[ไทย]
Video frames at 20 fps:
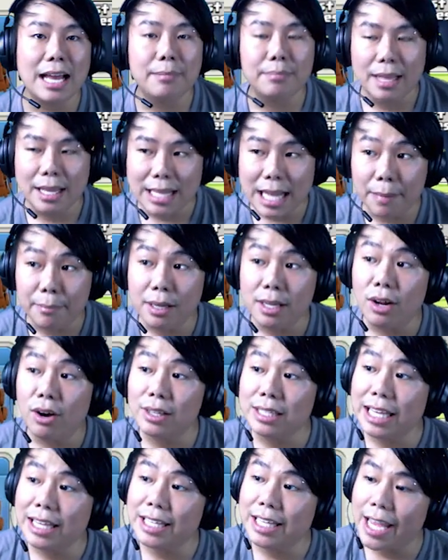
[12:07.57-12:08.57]
รับ แนะนำให้ลอง
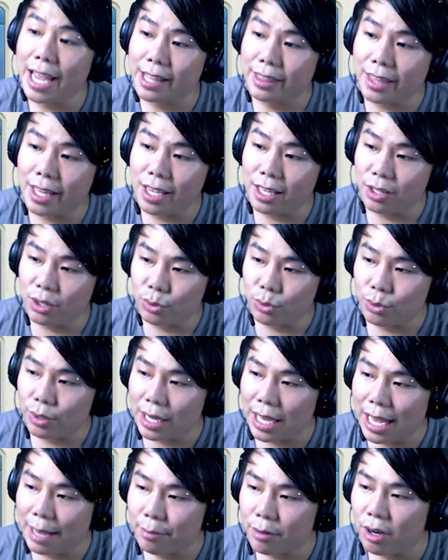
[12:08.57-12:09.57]
เล่นเยติดู
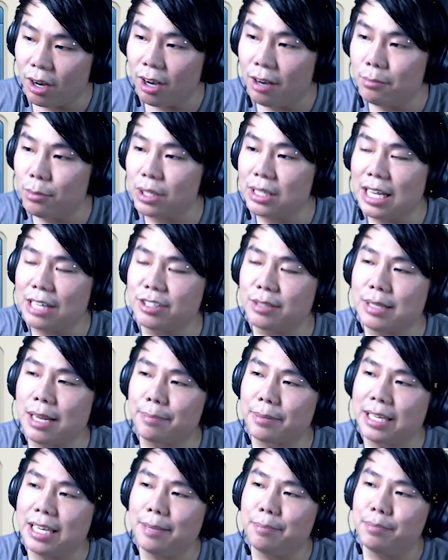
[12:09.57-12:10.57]
นะครับ ก็หมดแล้วสำหรั
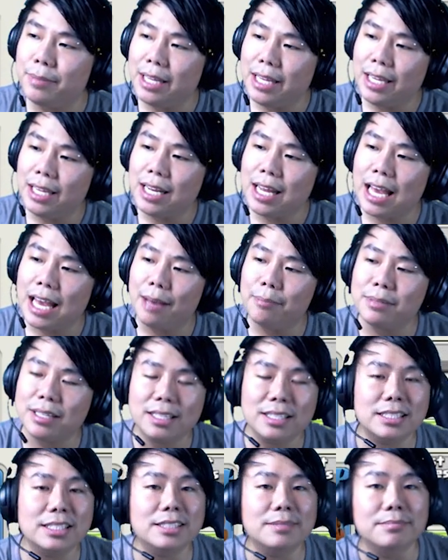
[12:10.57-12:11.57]
บคลิปนี้นะครับ อ
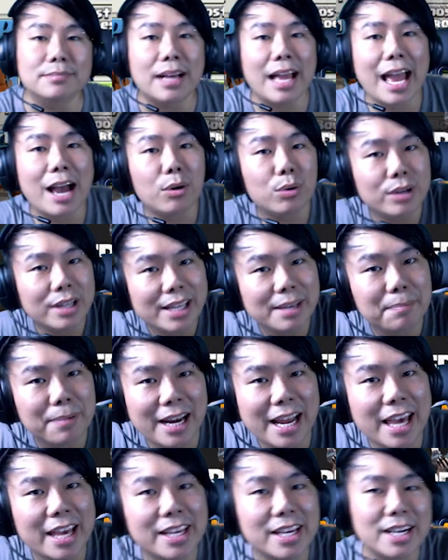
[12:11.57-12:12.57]
ย่าลืม LD
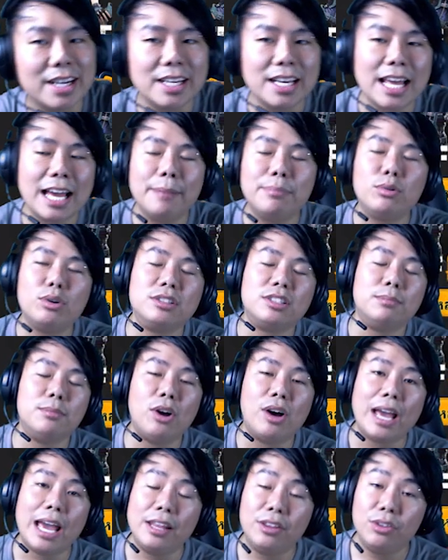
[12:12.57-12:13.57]
Player นะครับ ตัวจำล
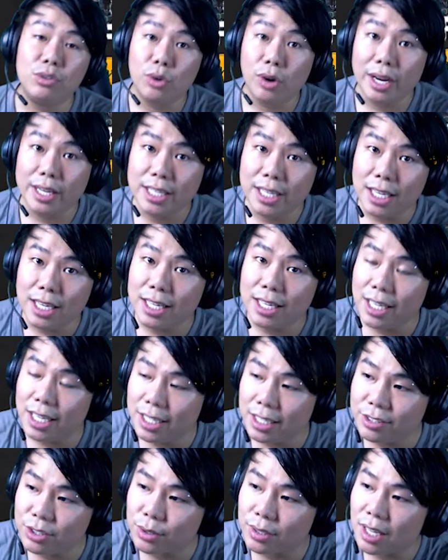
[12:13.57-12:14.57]
อง Android ที่ดี
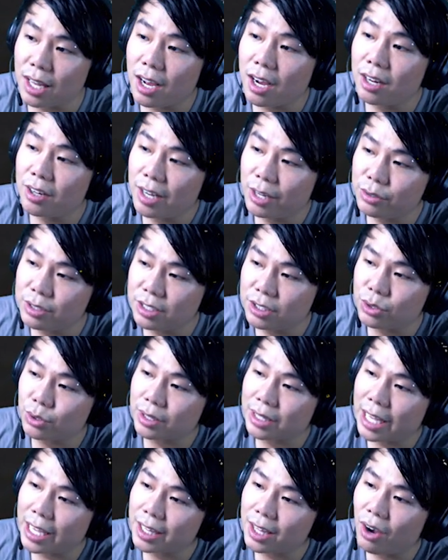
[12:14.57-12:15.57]
ที่สุดแล้วก็เร็วที่สุด
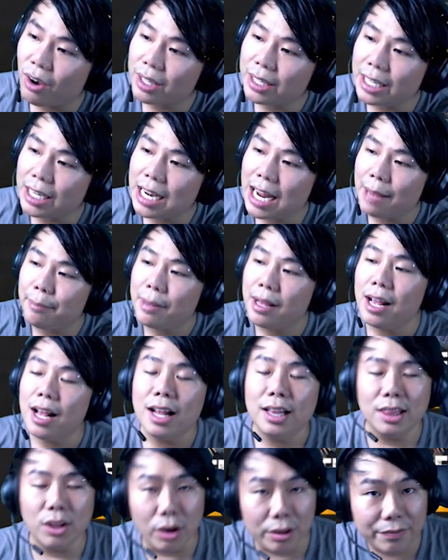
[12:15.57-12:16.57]
ในตอนนี้นะครับ
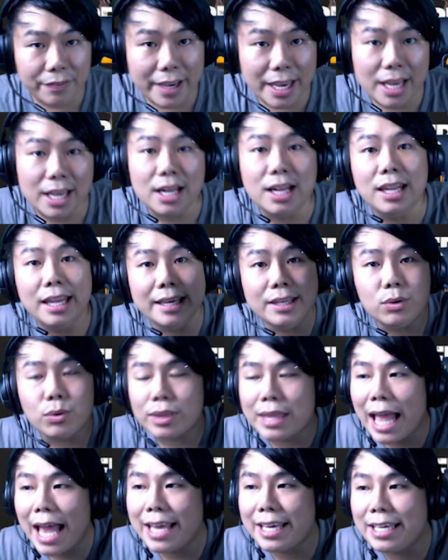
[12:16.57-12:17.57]
โหลดฟรี ลิงก์อยู่
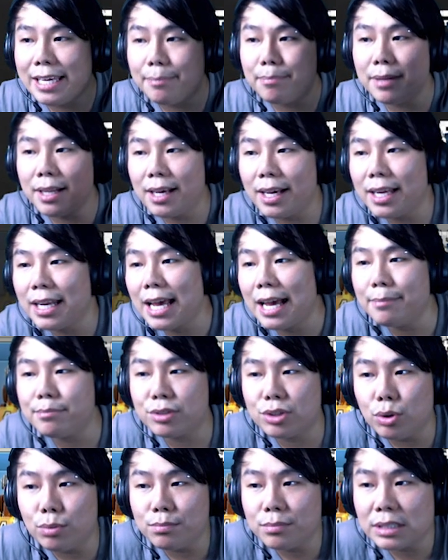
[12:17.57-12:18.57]
ใต้คลิปเลยนะครับ
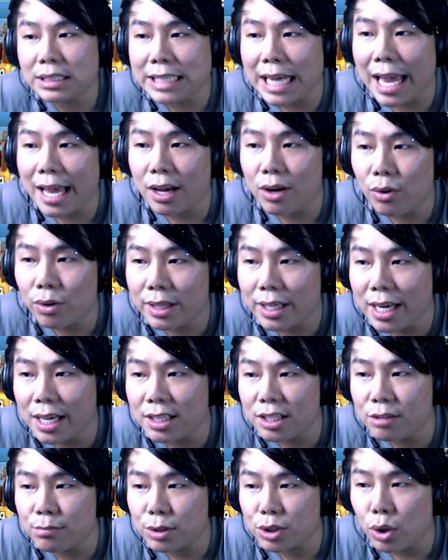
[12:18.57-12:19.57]
ซุ่มแจกโกเทียน
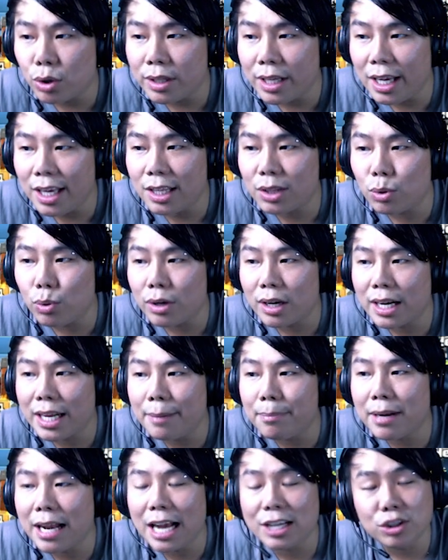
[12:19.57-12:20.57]
หนึ่งผู้โชคดีทุกคลิ
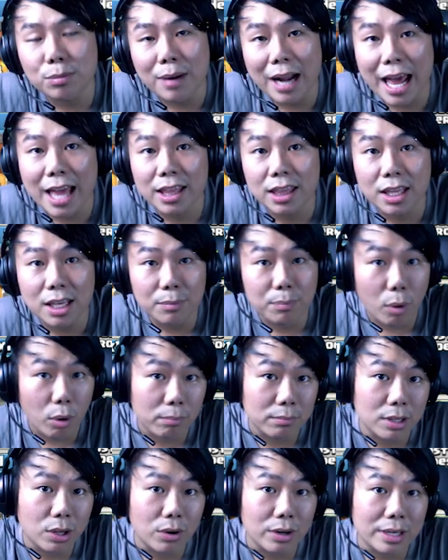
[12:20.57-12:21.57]
ป Clash of Clans ที่ผม
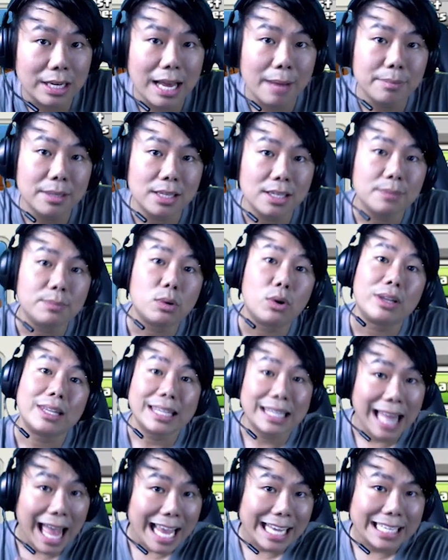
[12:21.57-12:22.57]
ลงนะครับ อย่าลืมกด
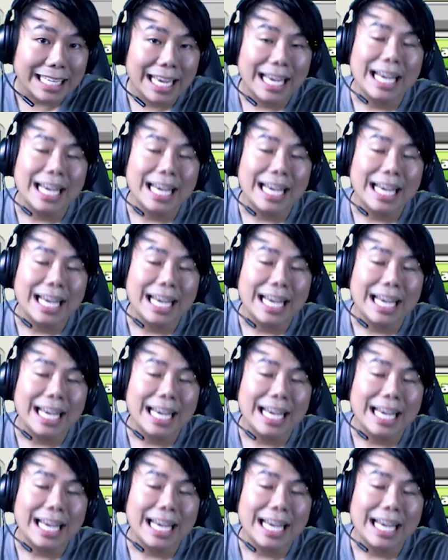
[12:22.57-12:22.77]
ไลค์